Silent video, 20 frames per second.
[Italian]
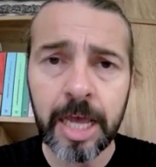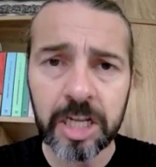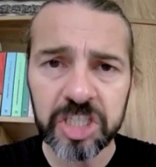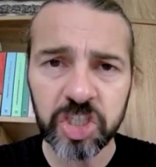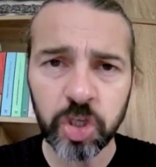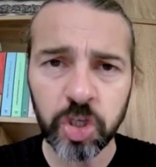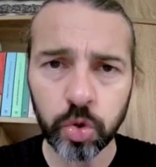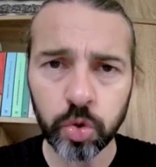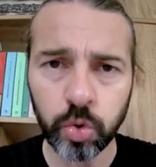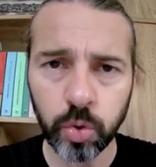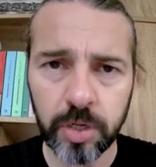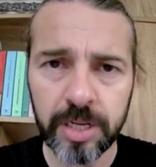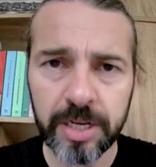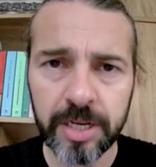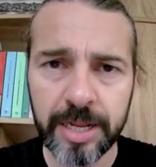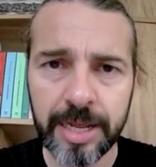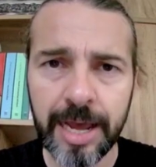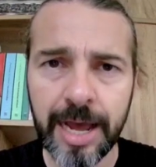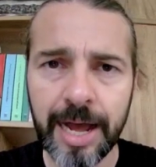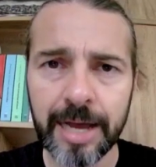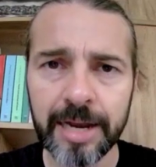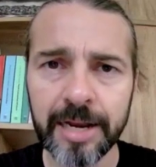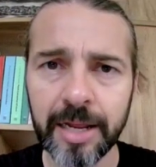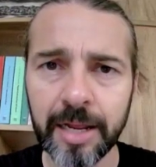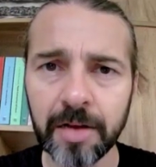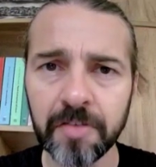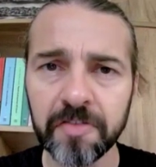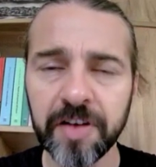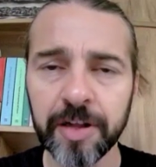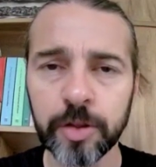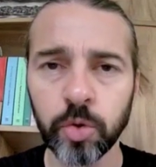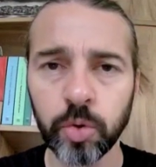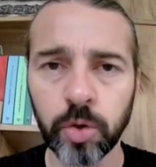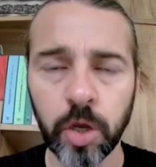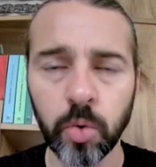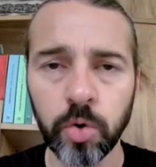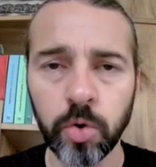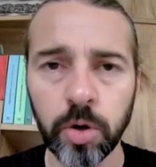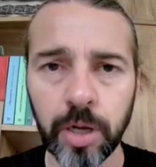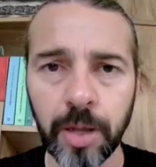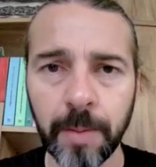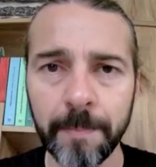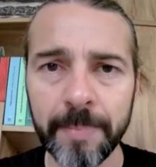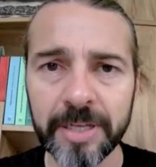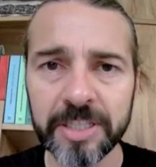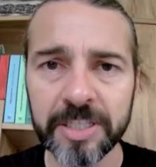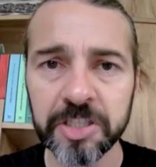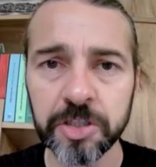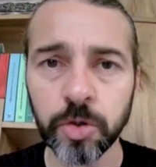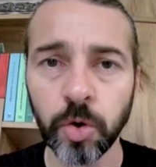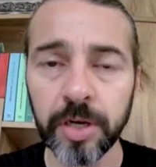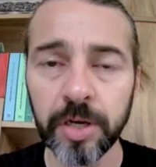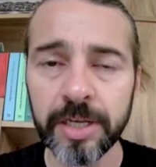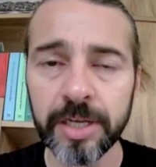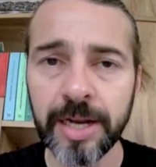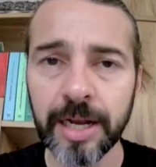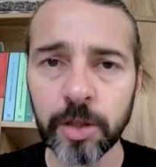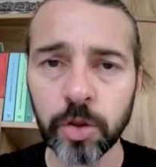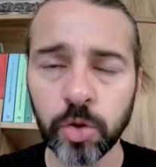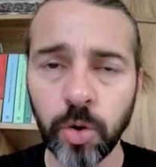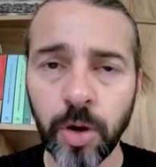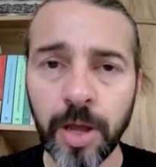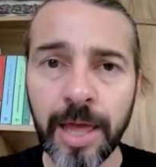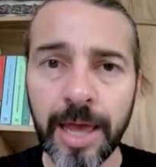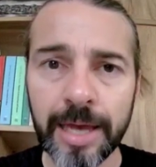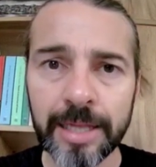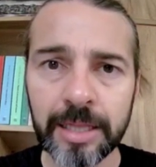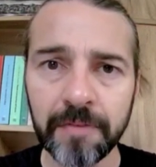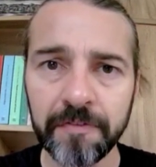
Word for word: sottolineare il fatto che quello che ha messo in atto è